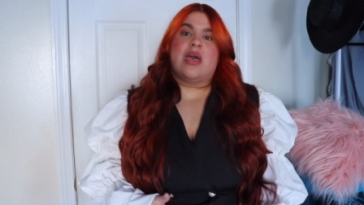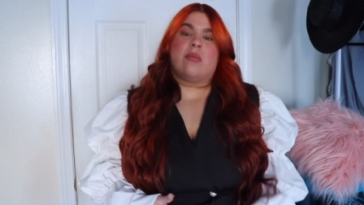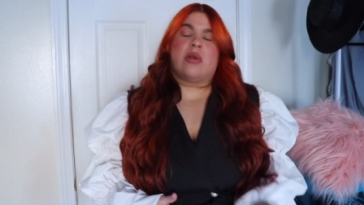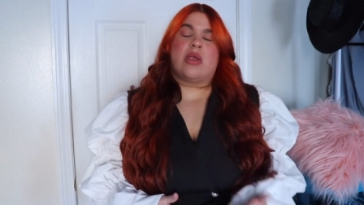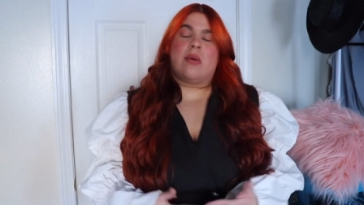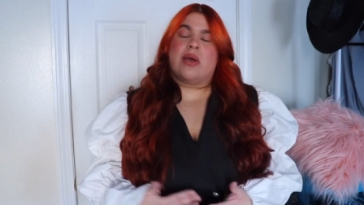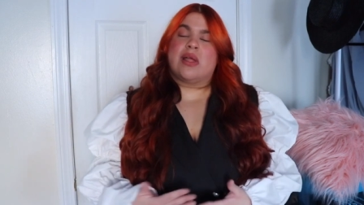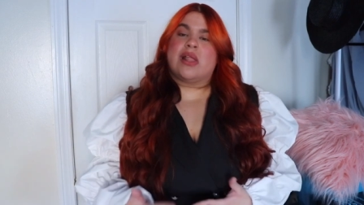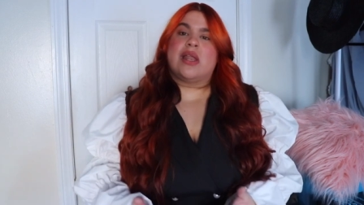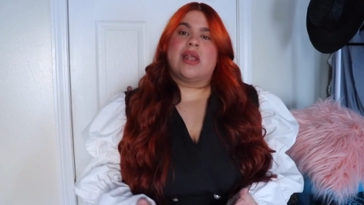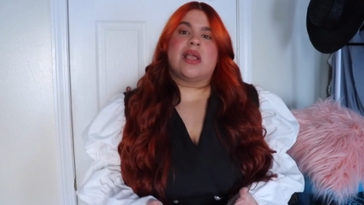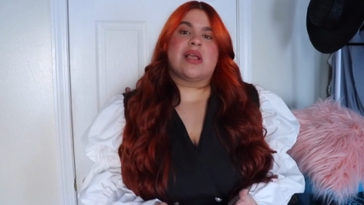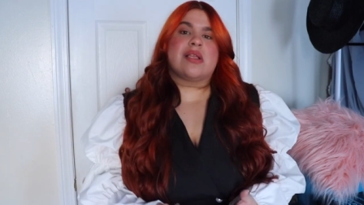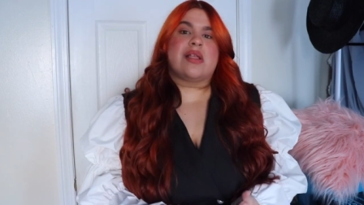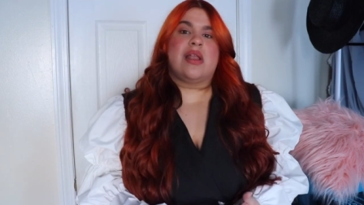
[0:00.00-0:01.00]
Porque van a
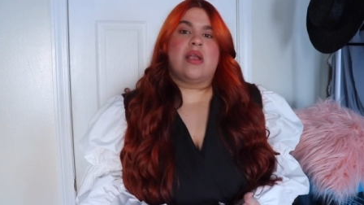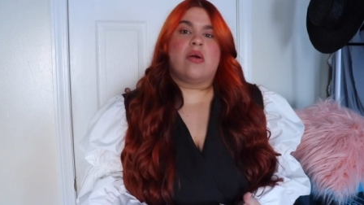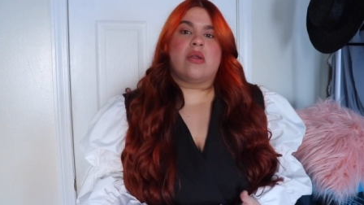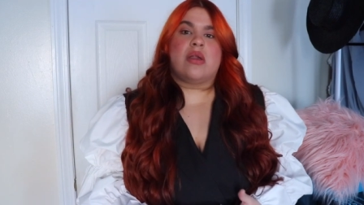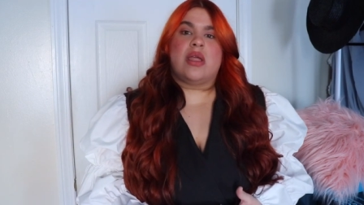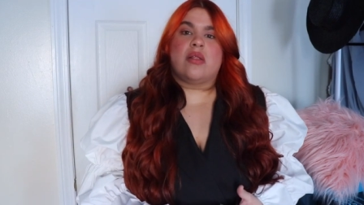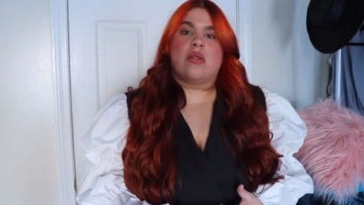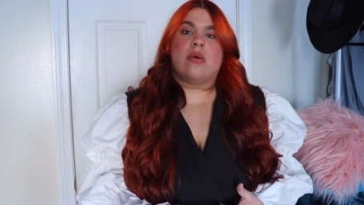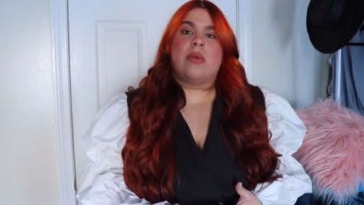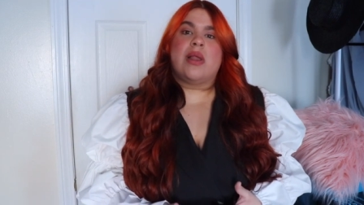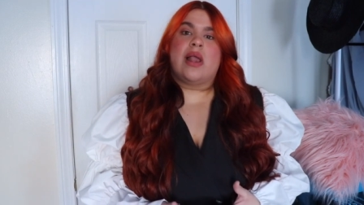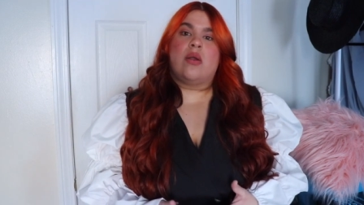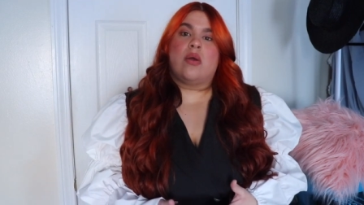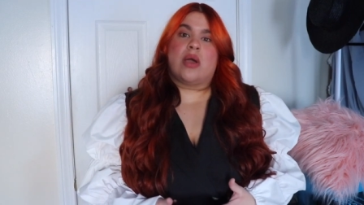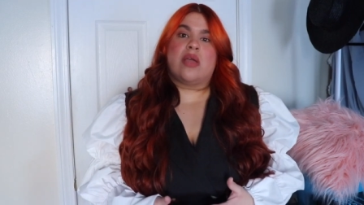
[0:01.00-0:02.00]
tener que salir corriendo como
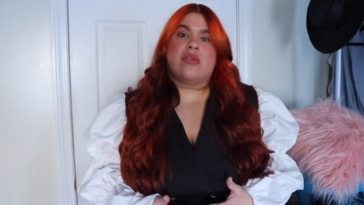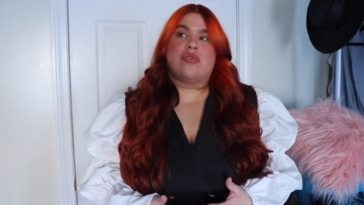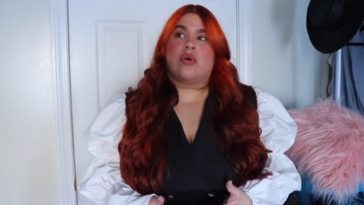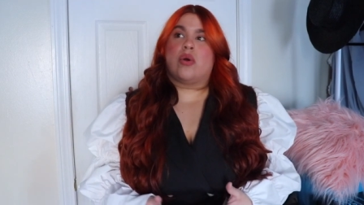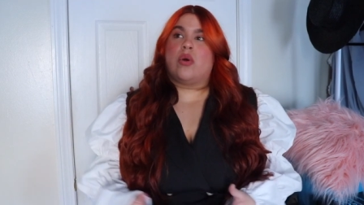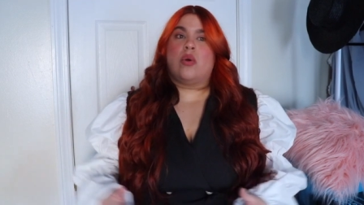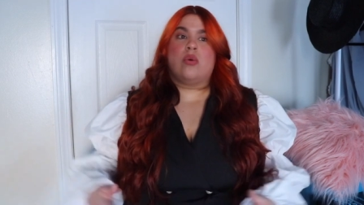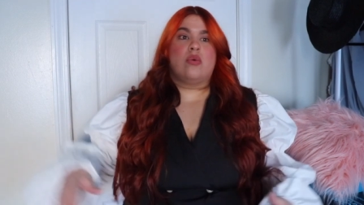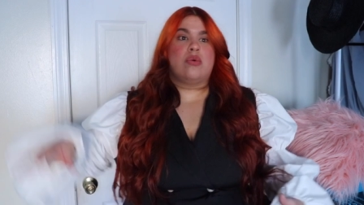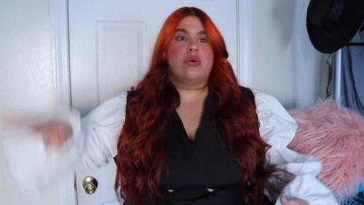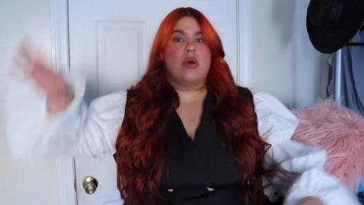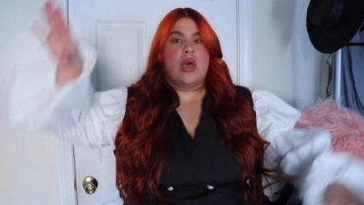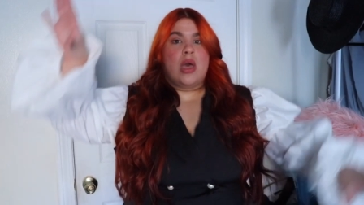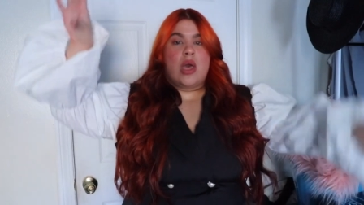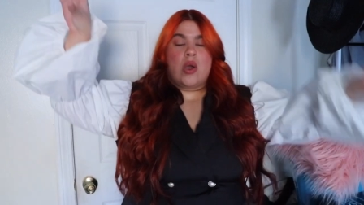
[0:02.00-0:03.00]
las locas yo con,
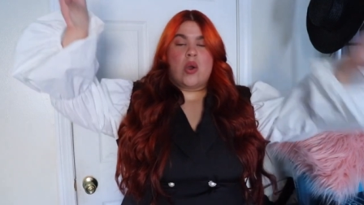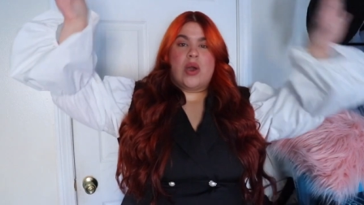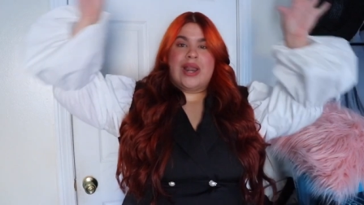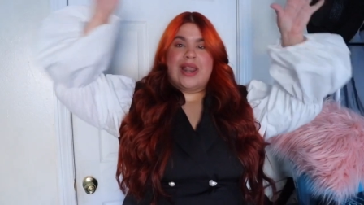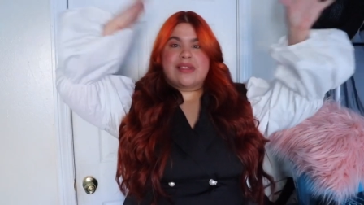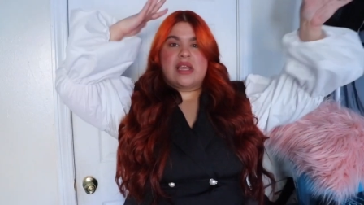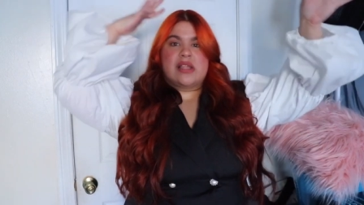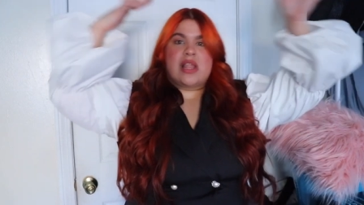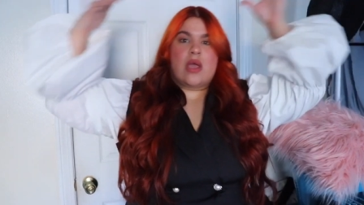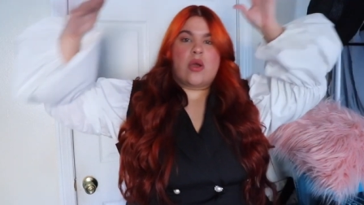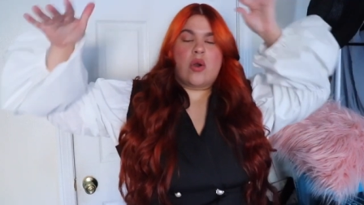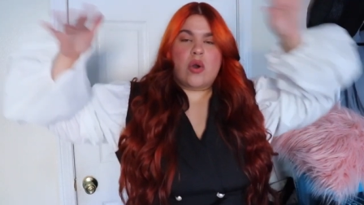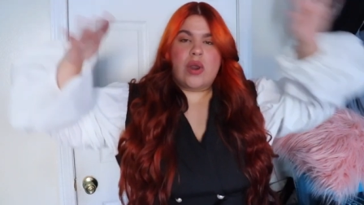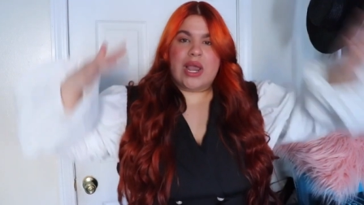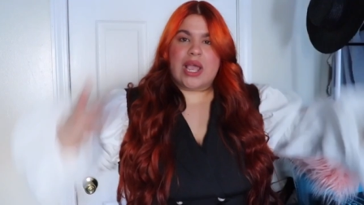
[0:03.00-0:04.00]
con el aceite de
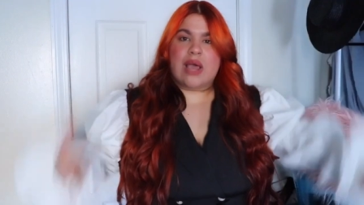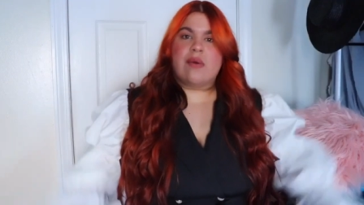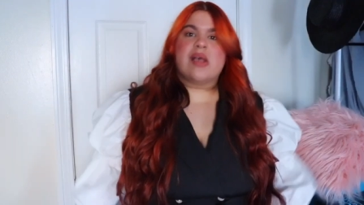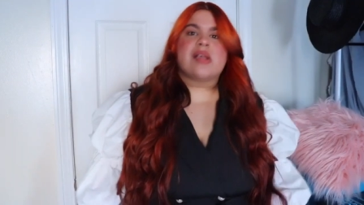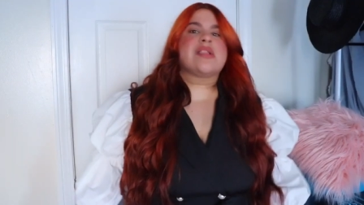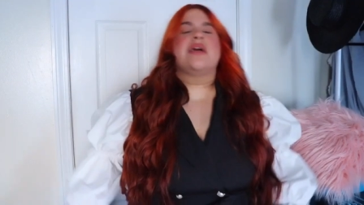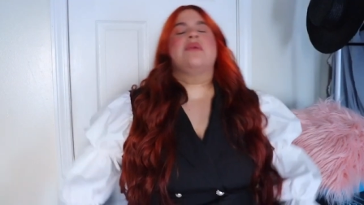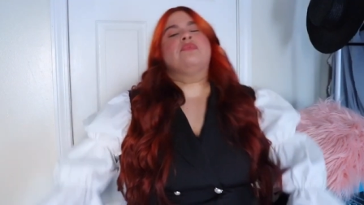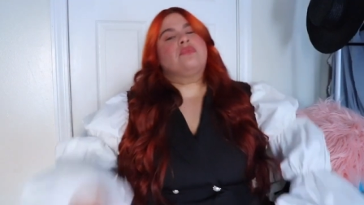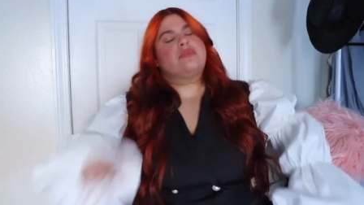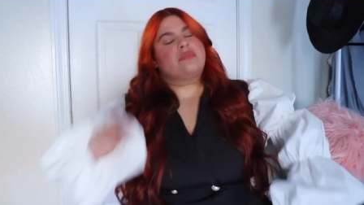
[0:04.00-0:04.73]
coco en la cabeza